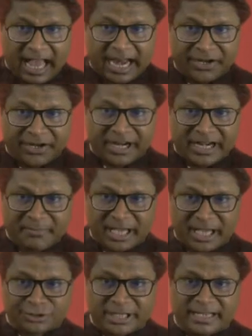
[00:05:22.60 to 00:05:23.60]
एंटनिम
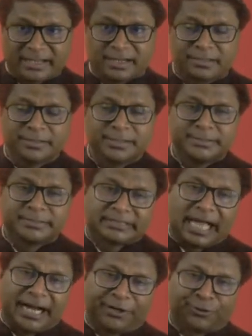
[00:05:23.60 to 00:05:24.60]
क्या हो जाएगा
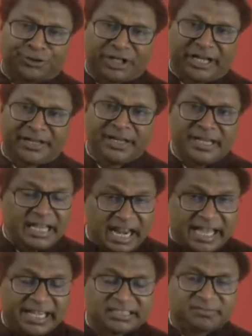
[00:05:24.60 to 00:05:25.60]
सैड हो जाएगा
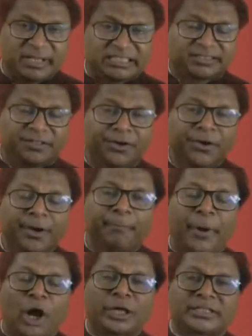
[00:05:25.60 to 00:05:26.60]
हिलारियस मीन्स oh,
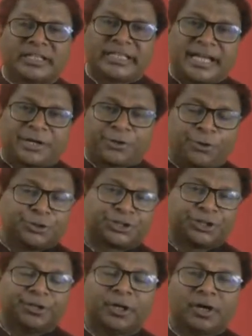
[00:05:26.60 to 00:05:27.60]
बहुत अधिक
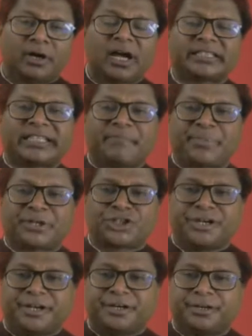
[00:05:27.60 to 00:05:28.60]
खुश अति
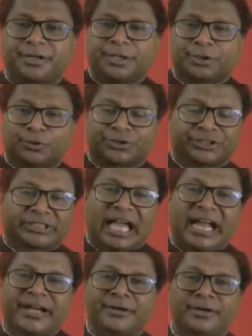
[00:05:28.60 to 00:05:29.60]
प्रसन्न तो
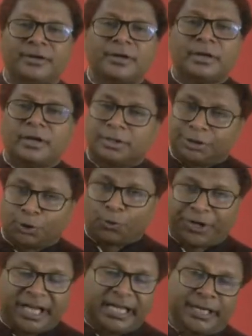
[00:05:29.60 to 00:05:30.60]
सैड oh,
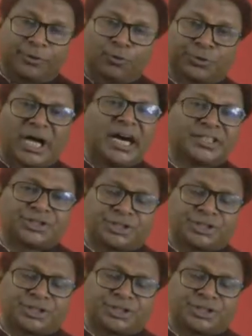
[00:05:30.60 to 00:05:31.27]
दुखी उदास